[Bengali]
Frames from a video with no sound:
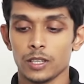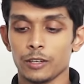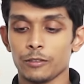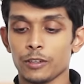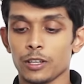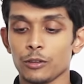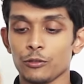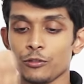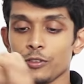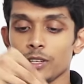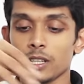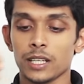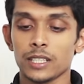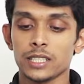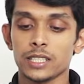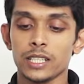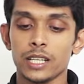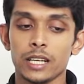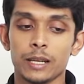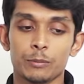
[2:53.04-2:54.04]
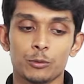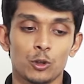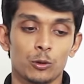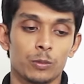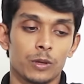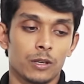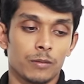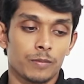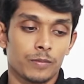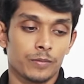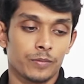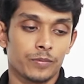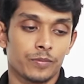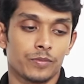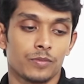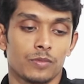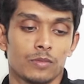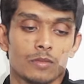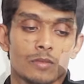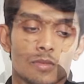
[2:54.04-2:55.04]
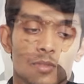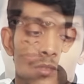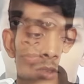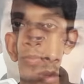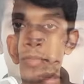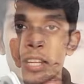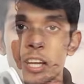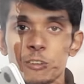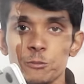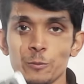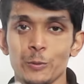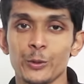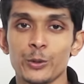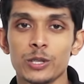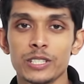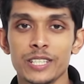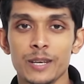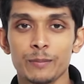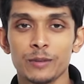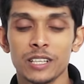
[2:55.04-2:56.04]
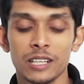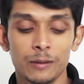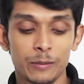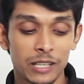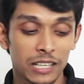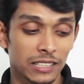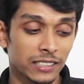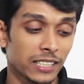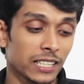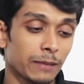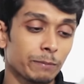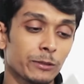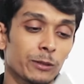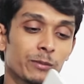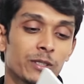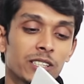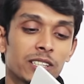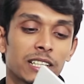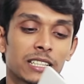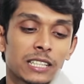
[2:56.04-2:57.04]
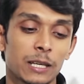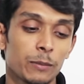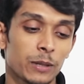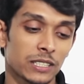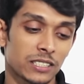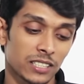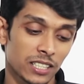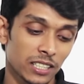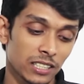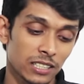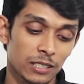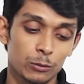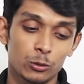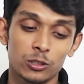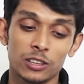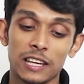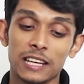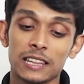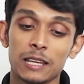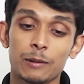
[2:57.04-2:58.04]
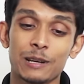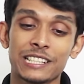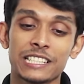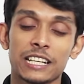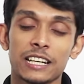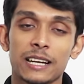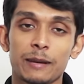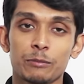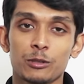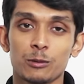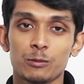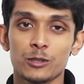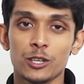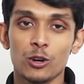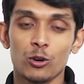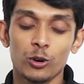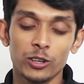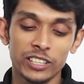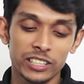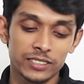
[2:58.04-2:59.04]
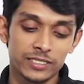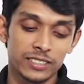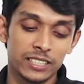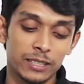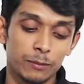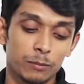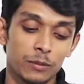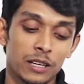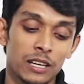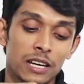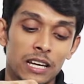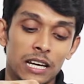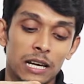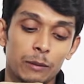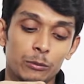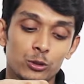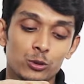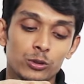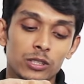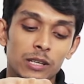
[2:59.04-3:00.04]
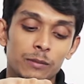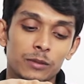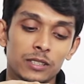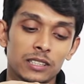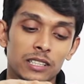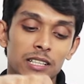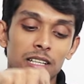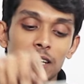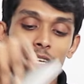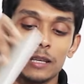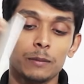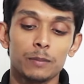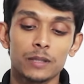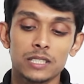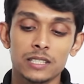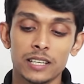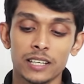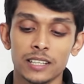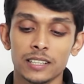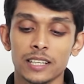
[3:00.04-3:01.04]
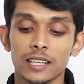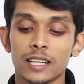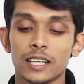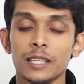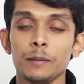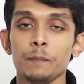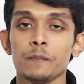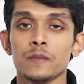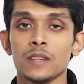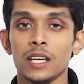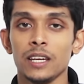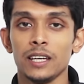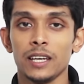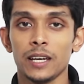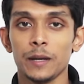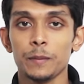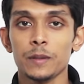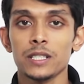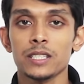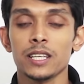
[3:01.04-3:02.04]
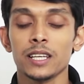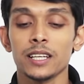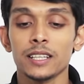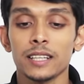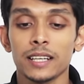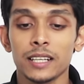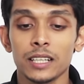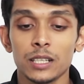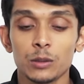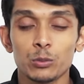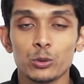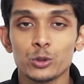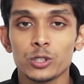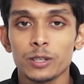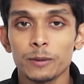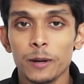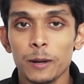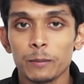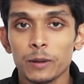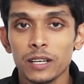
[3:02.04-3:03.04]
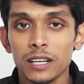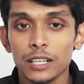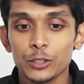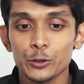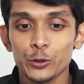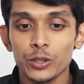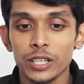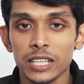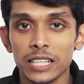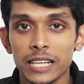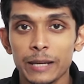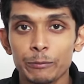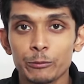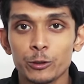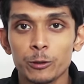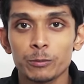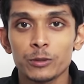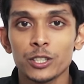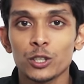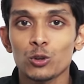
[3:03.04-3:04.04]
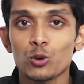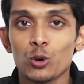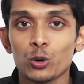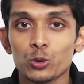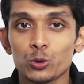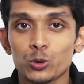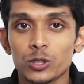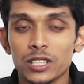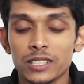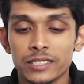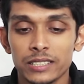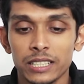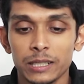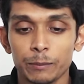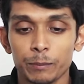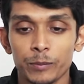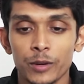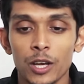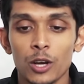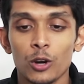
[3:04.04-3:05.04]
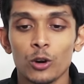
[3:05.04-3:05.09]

এবারে ফিরে আসি ল্যাপটপে প্রিয়স আপনারা আমার হাতে ল্যাপটপটি দেখতেই পাচ্ছেন এবং দেখতে পাচ্ছেন ল্যাপটপটি অনেক স্লিম আমি যদি আপনাদের এই পাশ থেকে দেখাই এই পাশ থেকে দেখালে বুঝতে পারবেন আসলে ল্যাপটপটি কতটা স্লিম